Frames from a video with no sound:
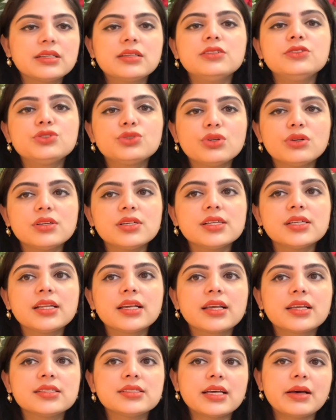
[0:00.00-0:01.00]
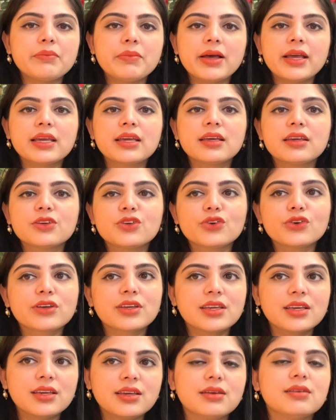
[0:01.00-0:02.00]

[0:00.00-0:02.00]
ना स्ट्रॉलर लेके जा पाएंगे क्योंकि